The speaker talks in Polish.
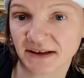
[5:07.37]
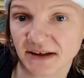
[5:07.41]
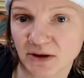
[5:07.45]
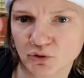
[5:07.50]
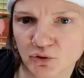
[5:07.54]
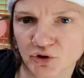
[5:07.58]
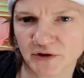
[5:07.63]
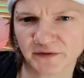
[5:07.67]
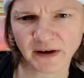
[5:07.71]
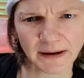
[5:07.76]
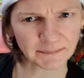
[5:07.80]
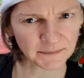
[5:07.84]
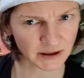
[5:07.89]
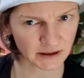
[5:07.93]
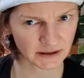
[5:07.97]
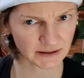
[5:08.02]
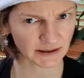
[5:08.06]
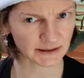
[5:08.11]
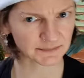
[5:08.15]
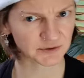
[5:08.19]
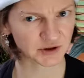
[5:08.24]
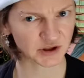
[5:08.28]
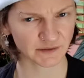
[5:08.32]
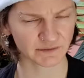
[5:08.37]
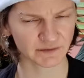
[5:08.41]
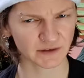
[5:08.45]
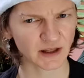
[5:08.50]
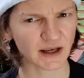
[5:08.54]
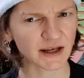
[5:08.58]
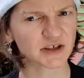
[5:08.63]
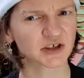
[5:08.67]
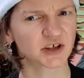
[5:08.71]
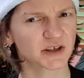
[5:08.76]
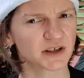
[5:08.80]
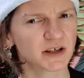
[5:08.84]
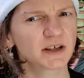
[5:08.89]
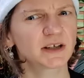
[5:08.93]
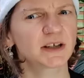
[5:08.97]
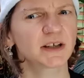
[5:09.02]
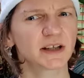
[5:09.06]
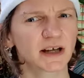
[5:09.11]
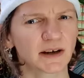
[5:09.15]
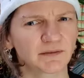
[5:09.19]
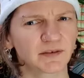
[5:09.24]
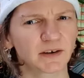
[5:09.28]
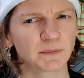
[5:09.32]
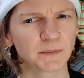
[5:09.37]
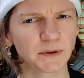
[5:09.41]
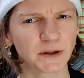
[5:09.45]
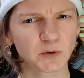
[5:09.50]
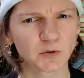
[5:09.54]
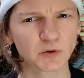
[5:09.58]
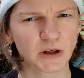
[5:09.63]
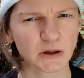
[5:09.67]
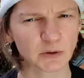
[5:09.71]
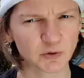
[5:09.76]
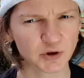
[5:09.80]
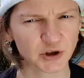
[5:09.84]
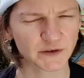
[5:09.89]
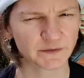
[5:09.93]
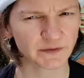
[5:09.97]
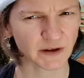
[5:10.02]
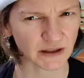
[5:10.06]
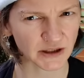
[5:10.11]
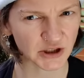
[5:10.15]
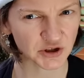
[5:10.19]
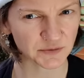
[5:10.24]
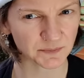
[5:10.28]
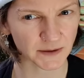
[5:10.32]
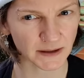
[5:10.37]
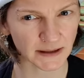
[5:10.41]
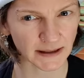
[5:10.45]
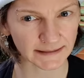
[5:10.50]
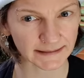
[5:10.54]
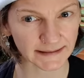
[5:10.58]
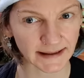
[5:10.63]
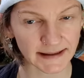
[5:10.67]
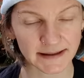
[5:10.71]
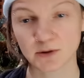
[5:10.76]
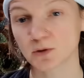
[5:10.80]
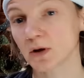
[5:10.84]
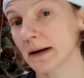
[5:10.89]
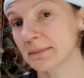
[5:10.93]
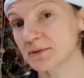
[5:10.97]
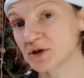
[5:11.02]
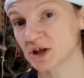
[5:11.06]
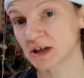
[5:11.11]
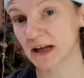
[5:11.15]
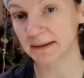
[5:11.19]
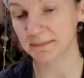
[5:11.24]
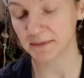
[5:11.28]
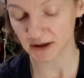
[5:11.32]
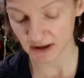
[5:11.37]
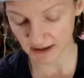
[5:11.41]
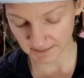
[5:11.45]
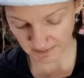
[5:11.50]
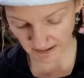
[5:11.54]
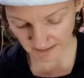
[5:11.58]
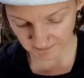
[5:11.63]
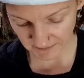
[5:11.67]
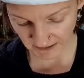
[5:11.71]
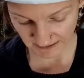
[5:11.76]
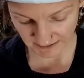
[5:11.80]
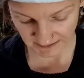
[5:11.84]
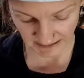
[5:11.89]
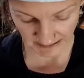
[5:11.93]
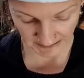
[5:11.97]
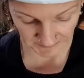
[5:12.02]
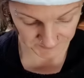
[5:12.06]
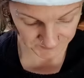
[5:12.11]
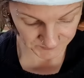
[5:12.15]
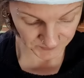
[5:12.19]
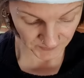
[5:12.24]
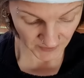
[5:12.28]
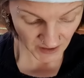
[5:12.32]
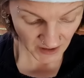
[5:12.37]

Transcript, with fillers: nie używam, tak mi się wydaje, że nigdy na filmiku nie używaliśmy lateksu, a przynajmniej nie pamiętam,